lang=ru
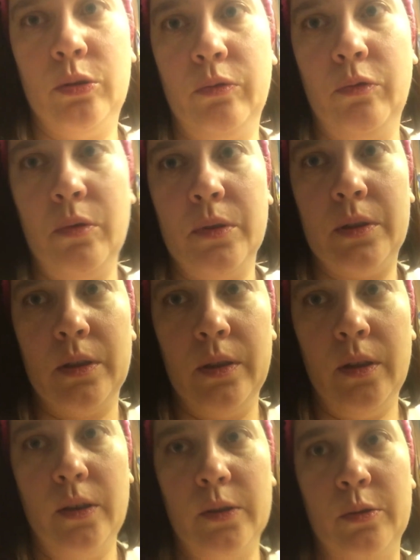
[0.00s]
то волосы
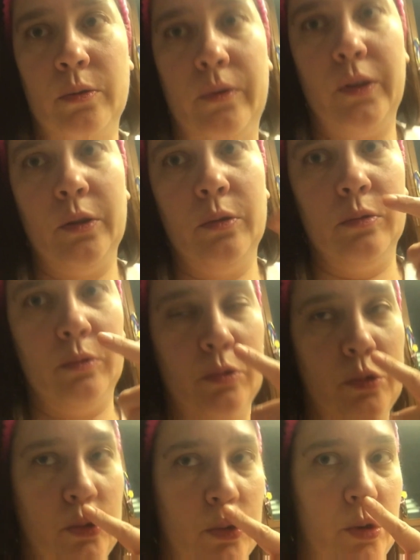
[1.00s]
не лезут в еду,
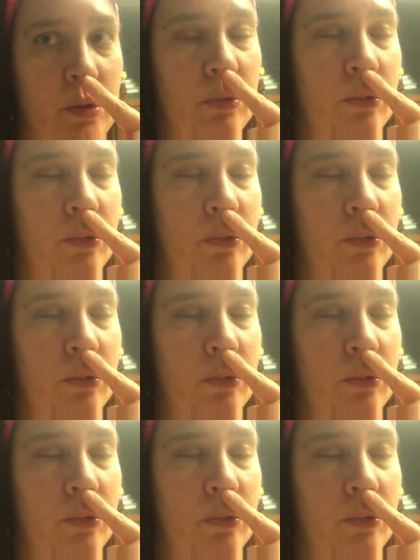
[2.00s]
тоже очень